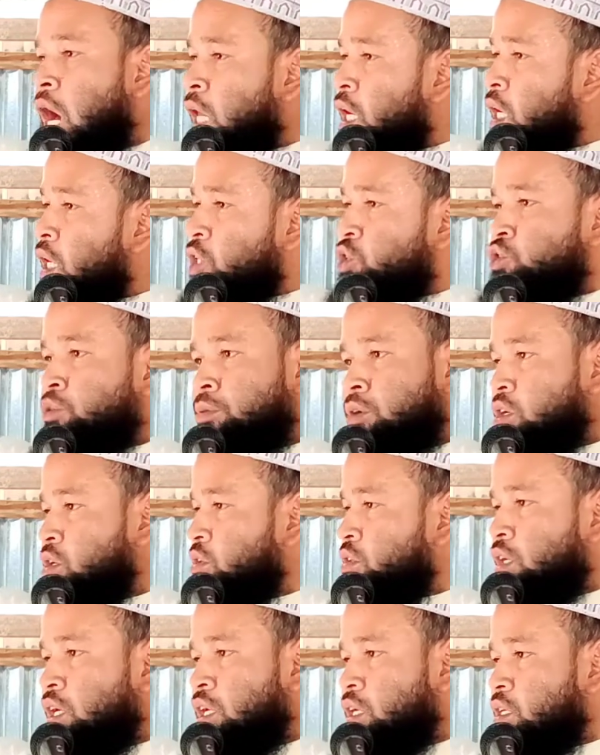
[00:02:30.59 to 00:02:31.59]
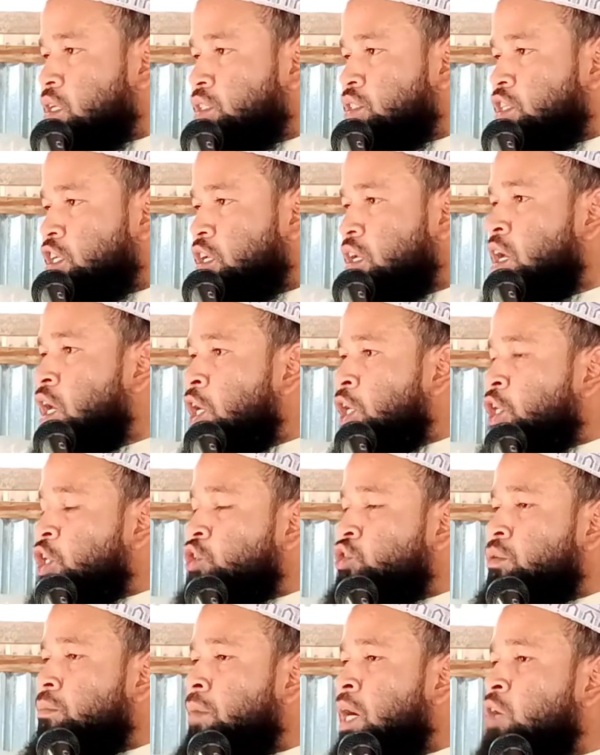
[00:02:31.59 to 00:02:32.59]
আল্লাহ সুবাহতালার কাছে
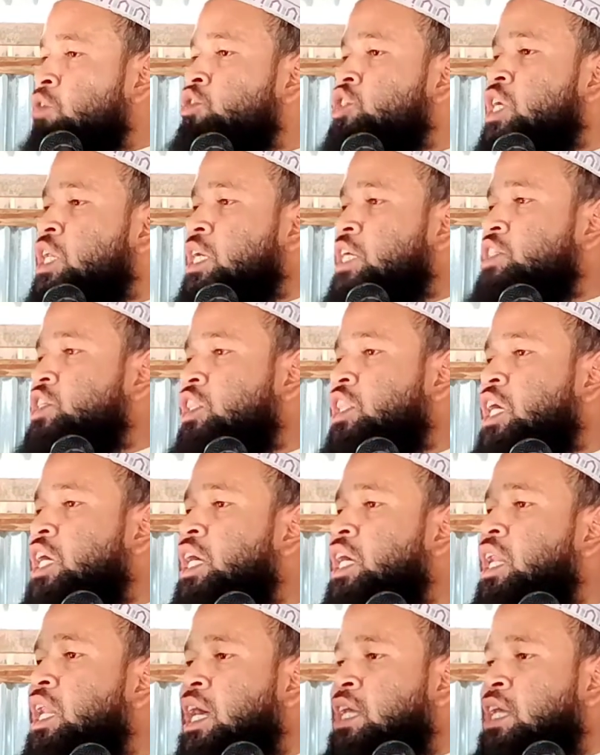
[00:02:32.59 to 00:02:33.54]
কিন্তু মানুষের কাছে তাকে